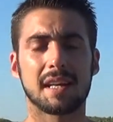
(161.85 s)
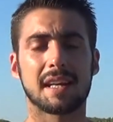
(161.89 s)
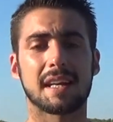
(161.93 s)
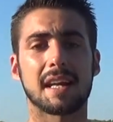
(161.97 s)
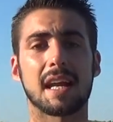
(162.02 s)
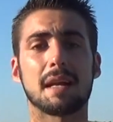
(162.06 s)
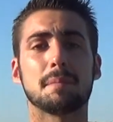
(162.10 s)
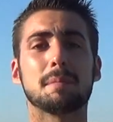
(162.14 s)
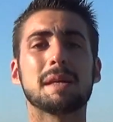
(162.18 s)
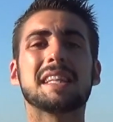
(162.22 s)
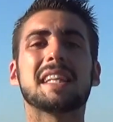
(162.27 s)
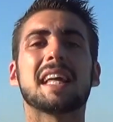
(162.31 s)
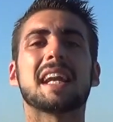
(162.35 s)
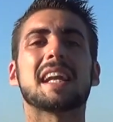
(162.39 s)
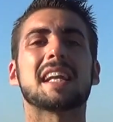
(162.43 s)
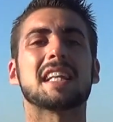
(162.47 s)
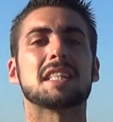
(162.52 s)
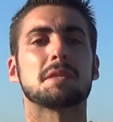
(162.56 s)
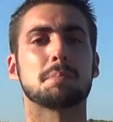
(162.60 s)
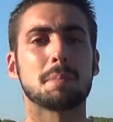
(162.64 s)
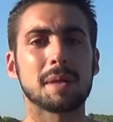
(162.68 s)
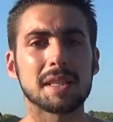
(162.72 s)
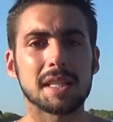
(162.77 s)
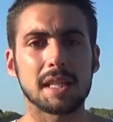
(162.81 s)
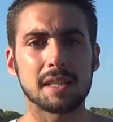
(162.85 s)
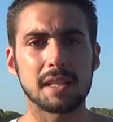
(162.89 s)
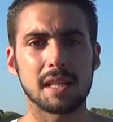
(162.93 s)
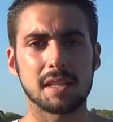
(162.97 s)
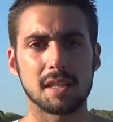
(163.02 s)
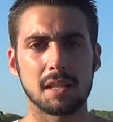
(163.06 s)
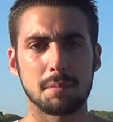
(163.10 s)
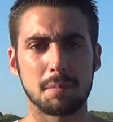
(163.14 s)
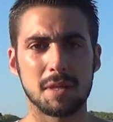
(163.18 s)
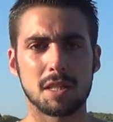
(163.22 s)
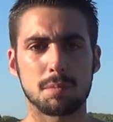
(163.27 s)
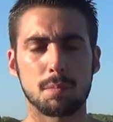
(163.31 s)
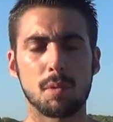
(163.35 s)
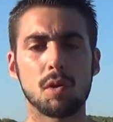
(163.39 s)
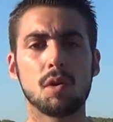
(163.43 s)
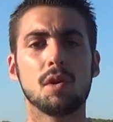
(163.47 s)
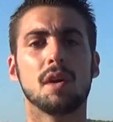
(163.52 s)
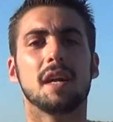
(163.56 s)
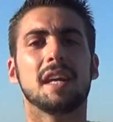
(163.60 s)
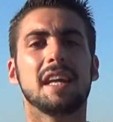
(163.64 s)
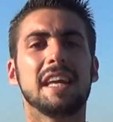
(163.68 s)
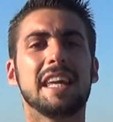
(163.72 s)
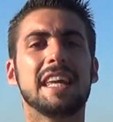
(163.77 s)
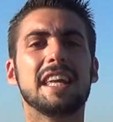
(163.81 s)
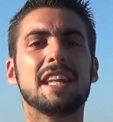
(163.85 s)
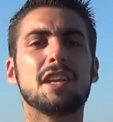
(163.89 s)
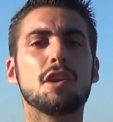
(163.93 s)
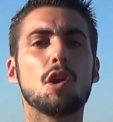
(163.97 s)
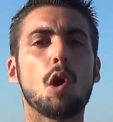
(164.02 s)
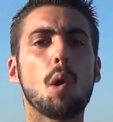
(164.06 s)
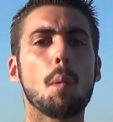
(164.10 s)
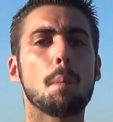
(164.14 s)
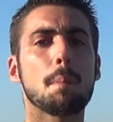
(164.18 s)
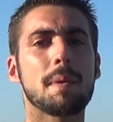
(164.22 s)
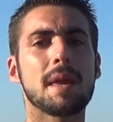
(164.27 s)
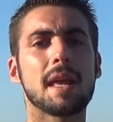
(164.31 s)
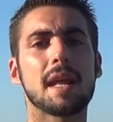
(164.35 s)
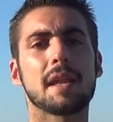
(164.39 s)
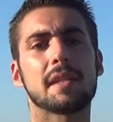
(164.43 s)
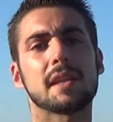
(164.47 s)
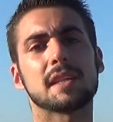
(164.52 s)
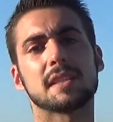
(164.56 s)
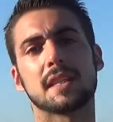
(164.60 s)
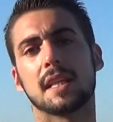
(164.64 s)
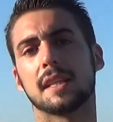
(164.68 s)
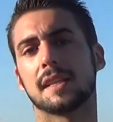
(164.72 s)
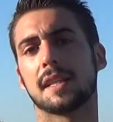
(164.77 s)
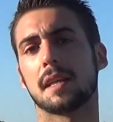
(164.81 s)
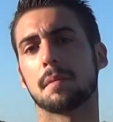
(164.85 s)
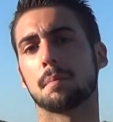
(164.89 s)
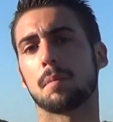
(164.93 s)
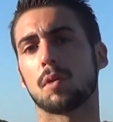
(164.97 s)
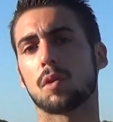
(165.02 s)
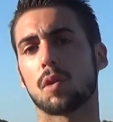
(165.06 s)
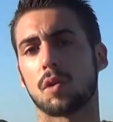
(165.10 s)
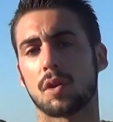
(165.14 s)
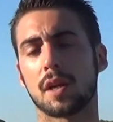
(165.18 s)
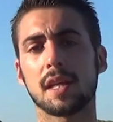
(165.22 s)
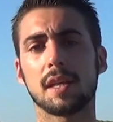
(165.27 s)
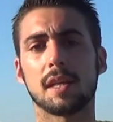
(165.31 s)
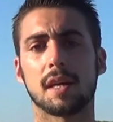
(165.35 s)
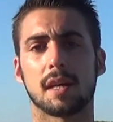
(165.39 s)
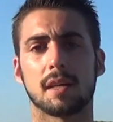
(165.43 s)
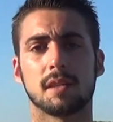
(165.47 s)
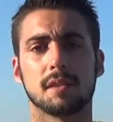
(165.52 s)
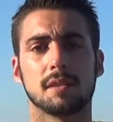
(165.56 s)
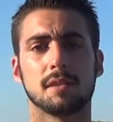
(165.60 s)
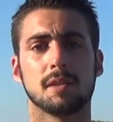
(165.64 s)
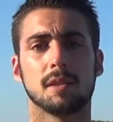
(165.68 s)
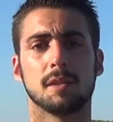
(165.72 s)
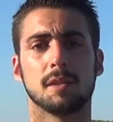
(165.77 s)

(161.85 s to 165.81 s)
realmente respétate a ti mismo y no pierdas el tiempo con ella.